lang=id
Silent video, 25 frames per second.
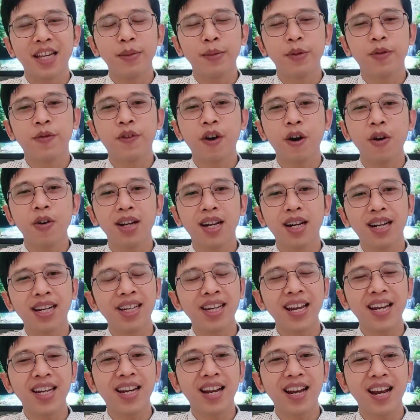James
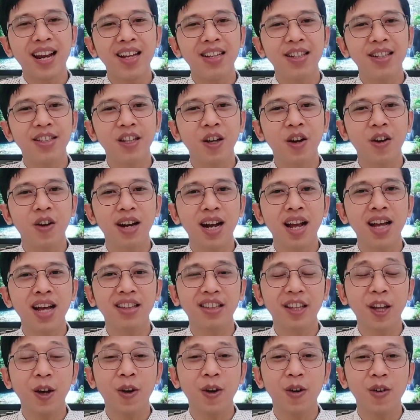Fowler ini adalah
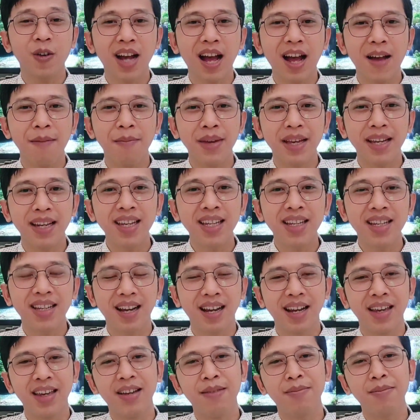seorang teolog
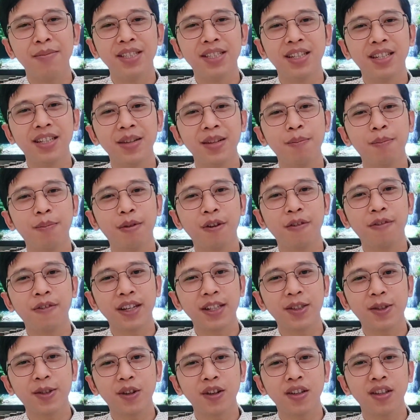Amerika yang menjadi
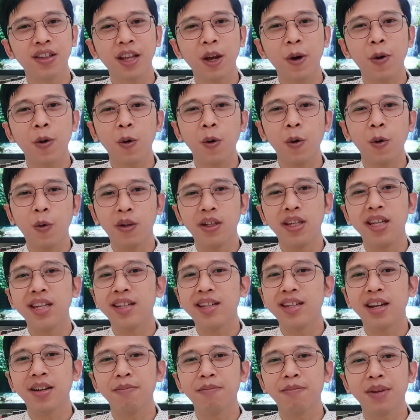profesor
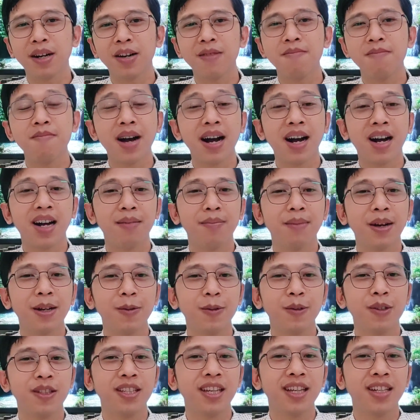teologi dan pengembangan
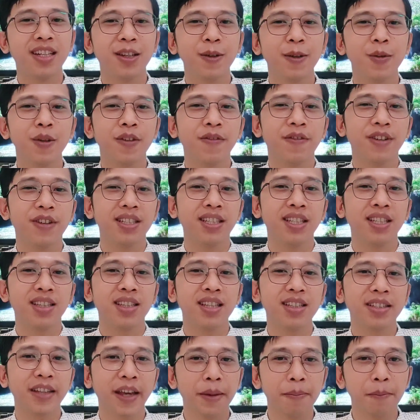manusia di
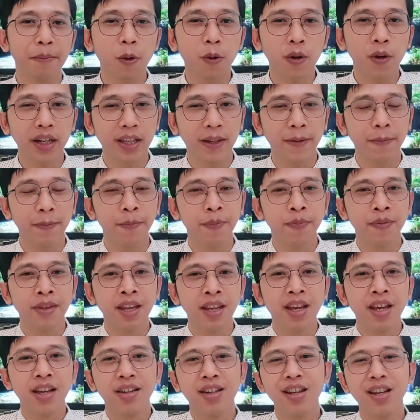Universitas Emory
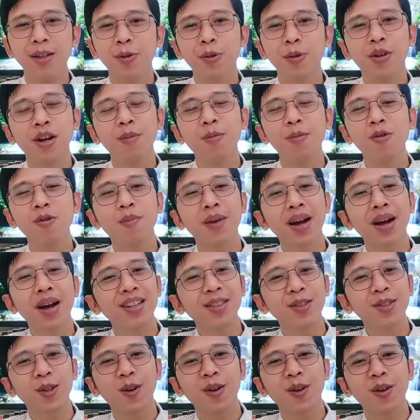dia juga
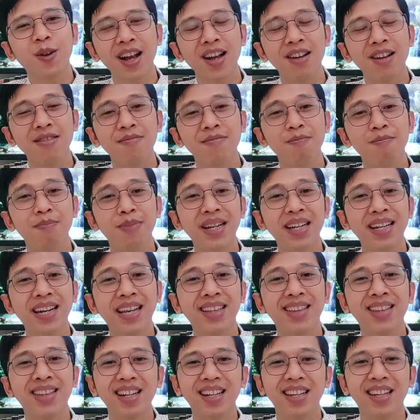merupakan seorang
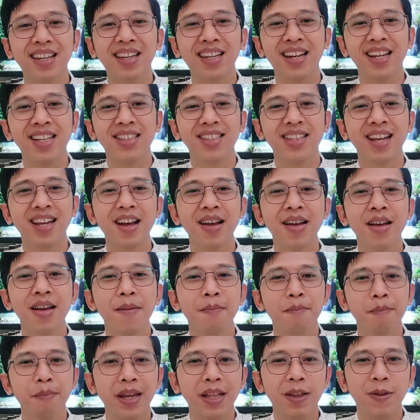pendeta di gereja
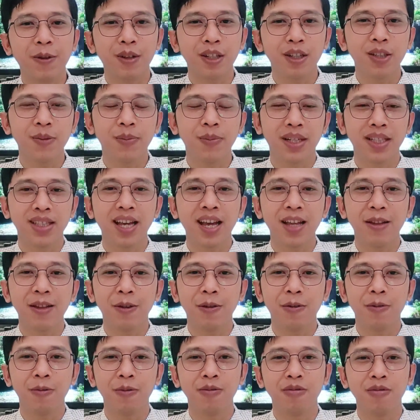Metodis
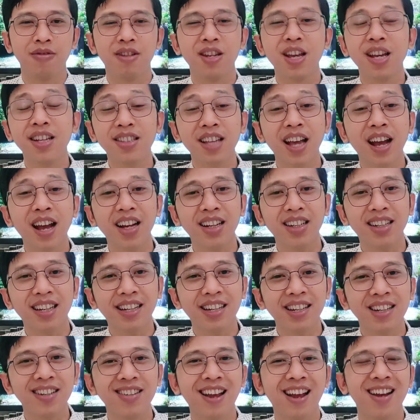Bersatu. Dia sangat
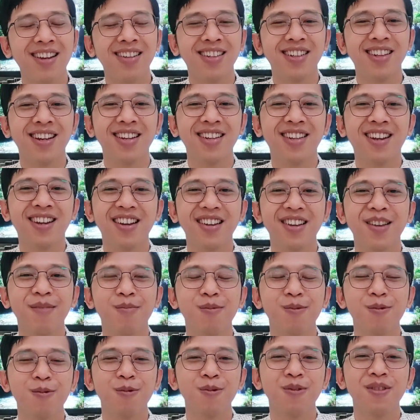dikenal dengan karya
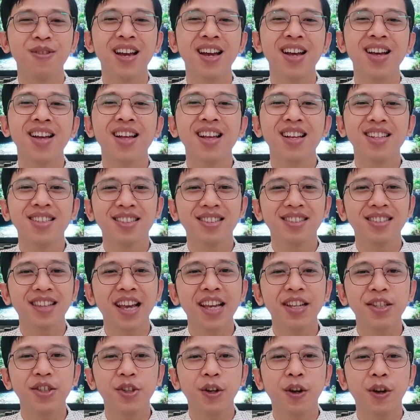bukunya
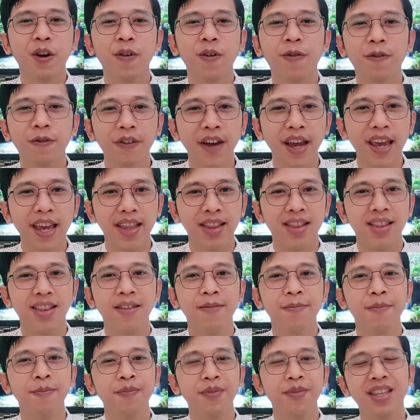Stage of Faith
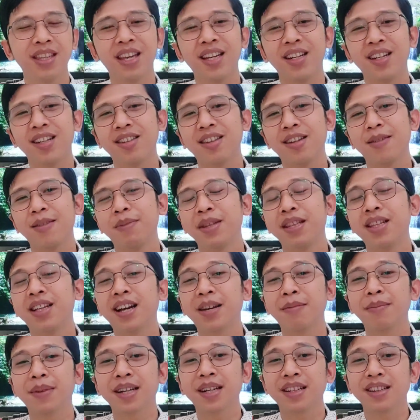yang
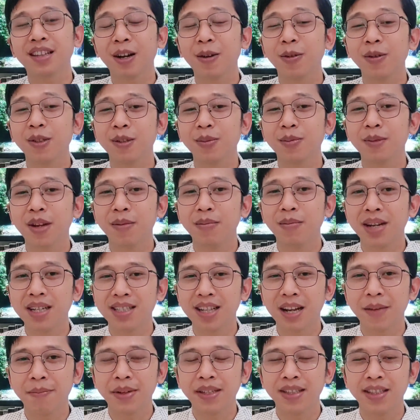diterbitkan pada tahun
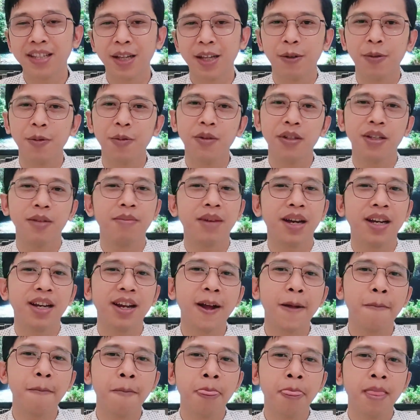1981 di
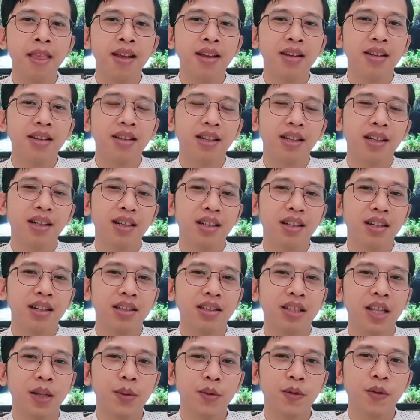mana
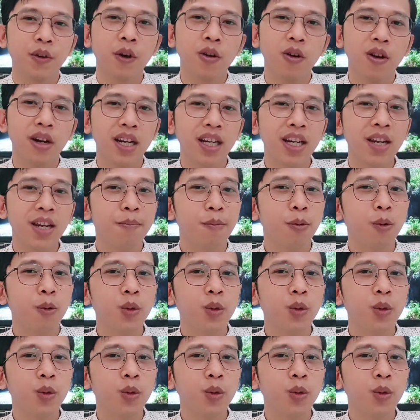uh, James Fowler ini